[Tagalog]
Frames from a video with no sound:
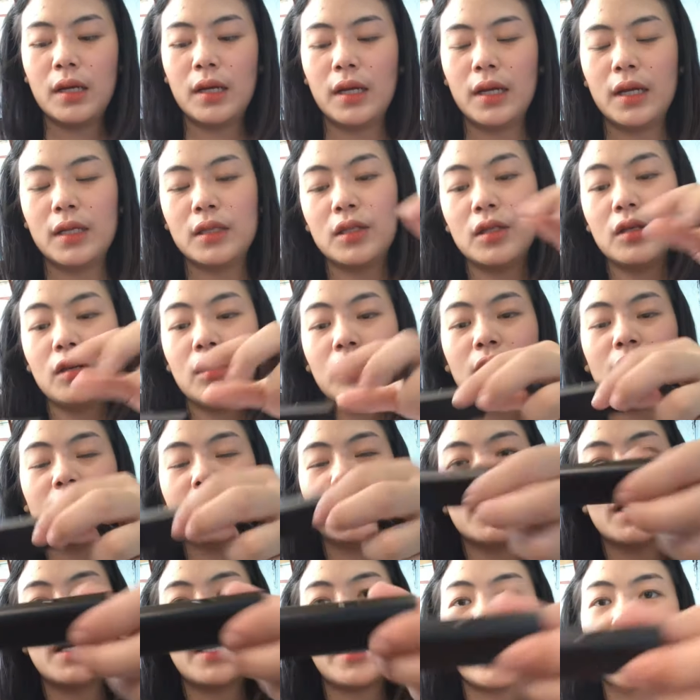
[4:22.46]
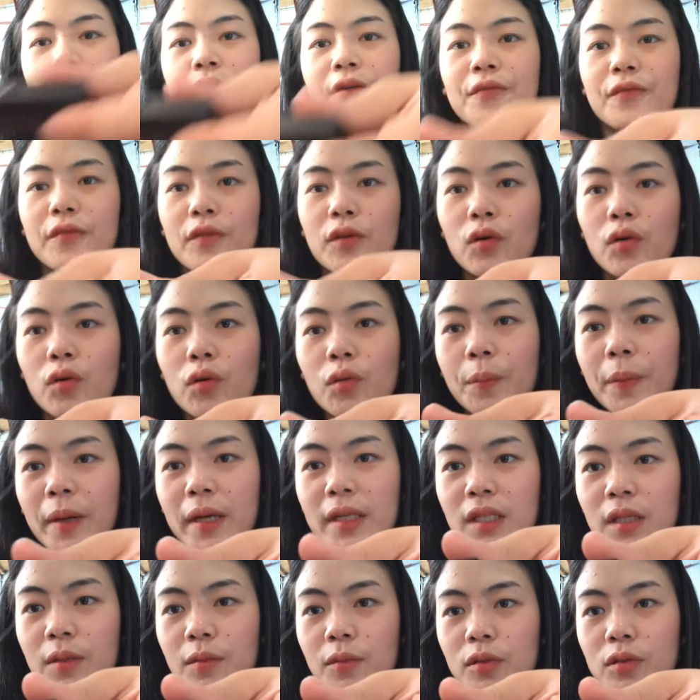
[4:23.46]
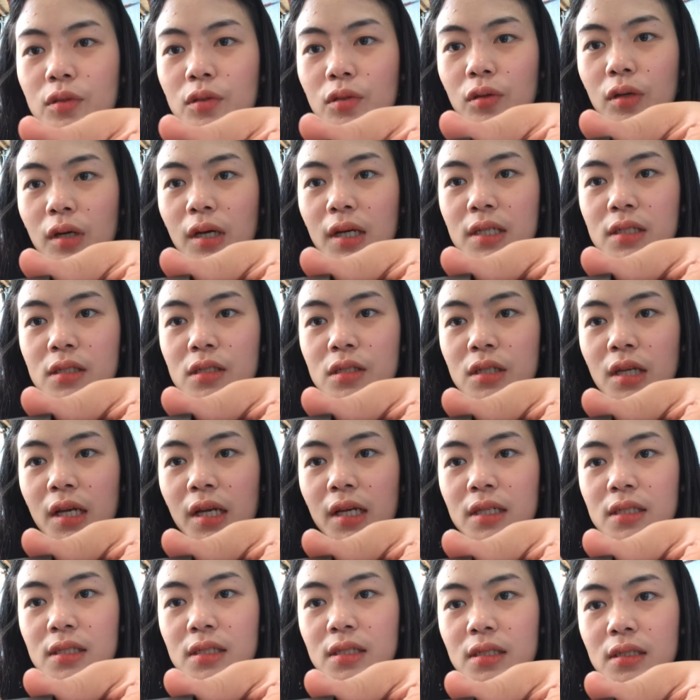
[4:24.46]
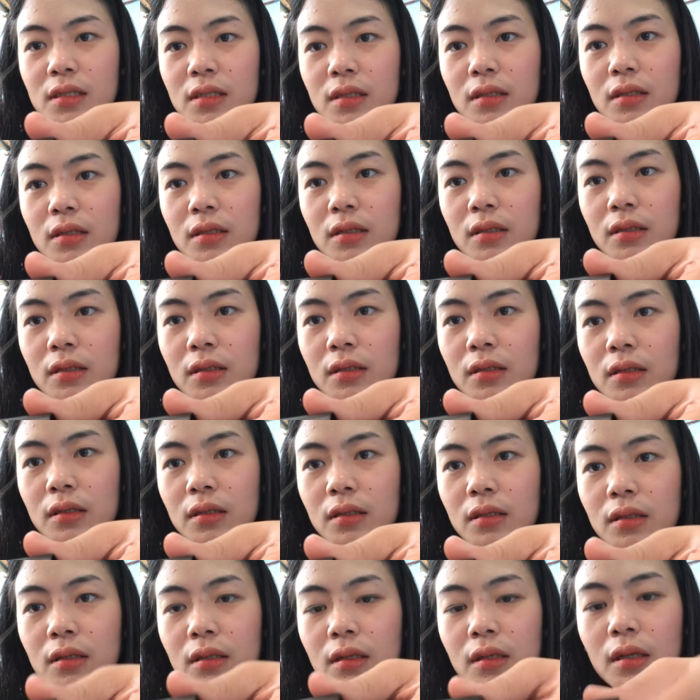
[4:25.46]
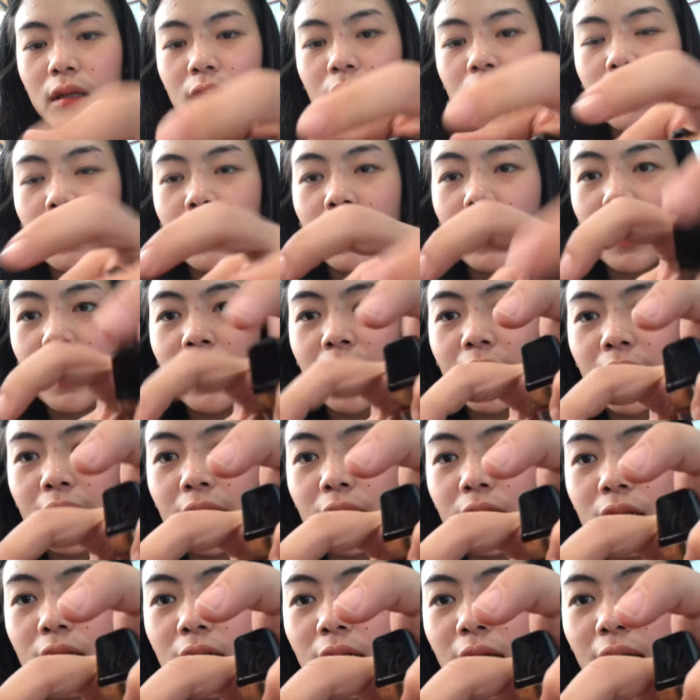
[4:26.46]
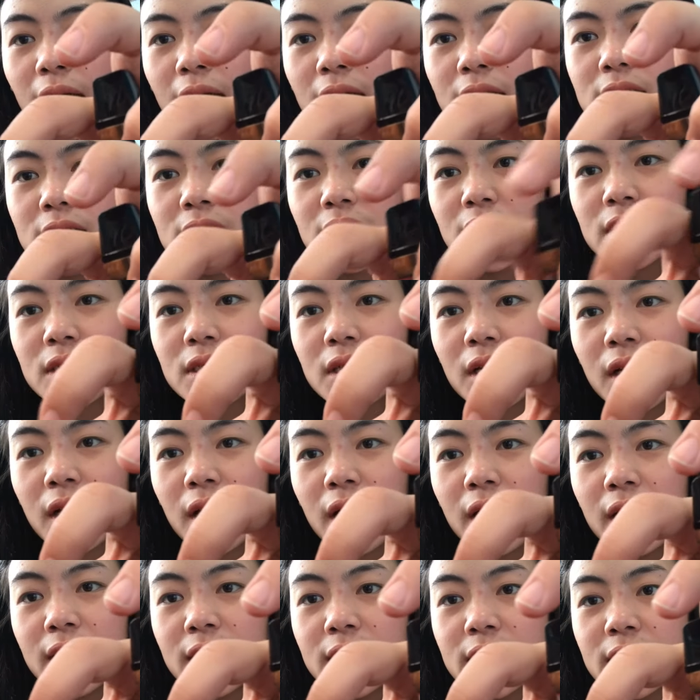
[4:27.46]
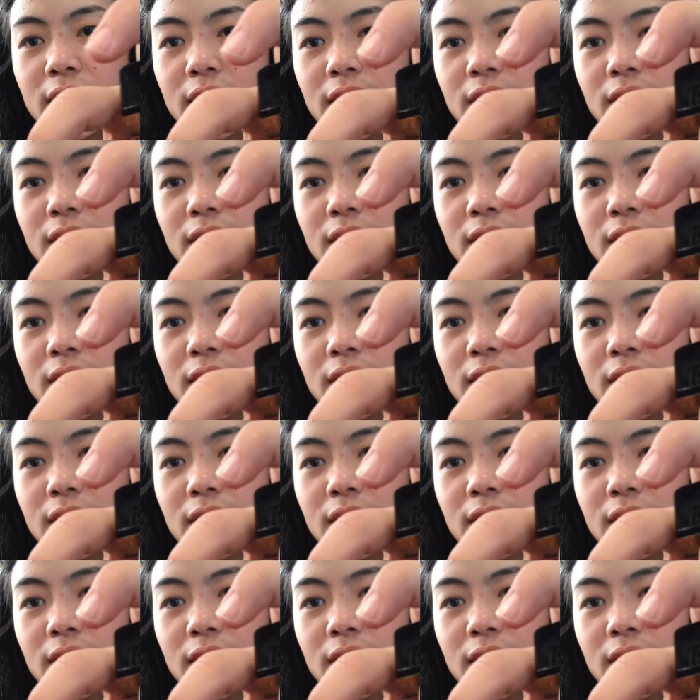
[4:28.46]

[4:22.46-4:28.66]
Ito yung kanyang airflow. Pwede mo tong adjust. Ayan o, na-adjust siya guys.